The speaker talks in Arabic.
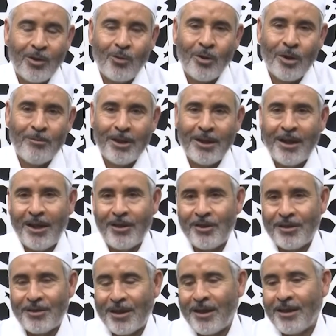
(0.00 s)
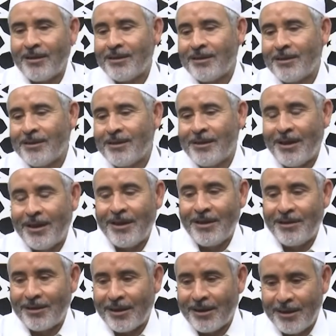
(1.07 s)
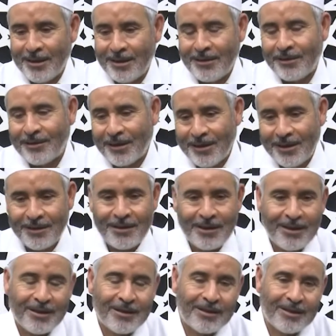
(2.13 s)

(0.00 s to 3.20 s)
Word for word: ومن عجز عن الصلاة عن الصلاة